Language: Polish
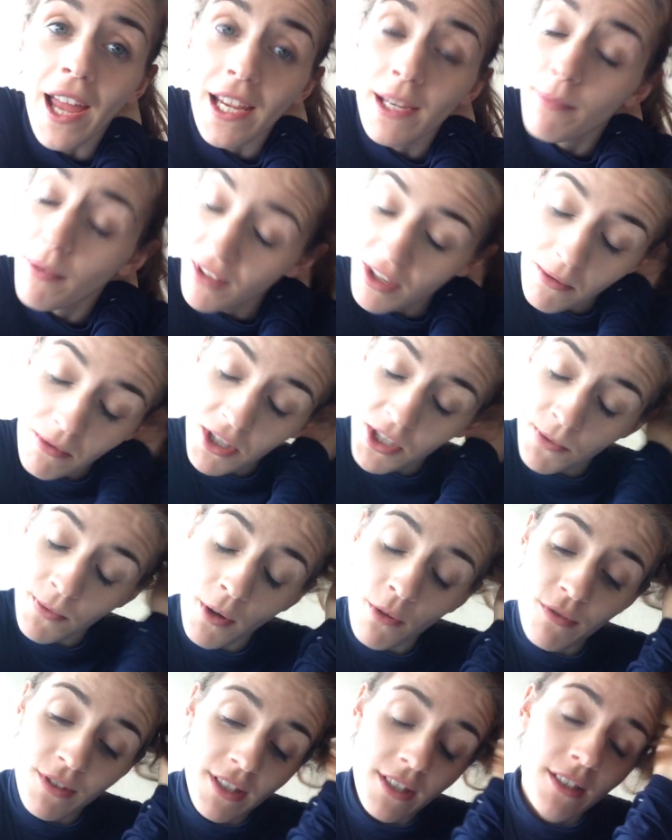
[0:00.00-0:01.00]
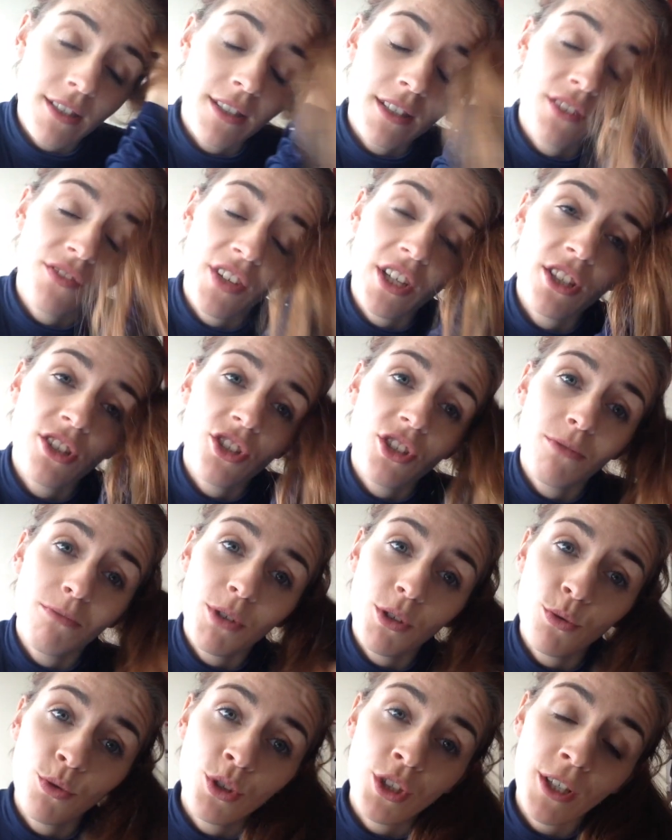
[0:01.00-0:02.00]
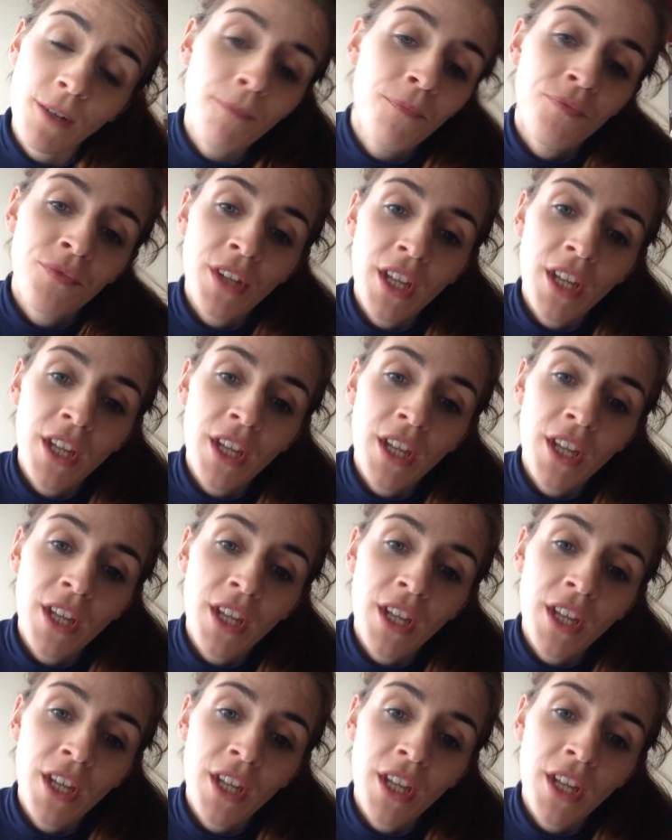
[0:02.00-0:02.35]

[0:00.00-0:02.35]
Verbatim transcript: i pewnie będzie miał z 2-3 minuty.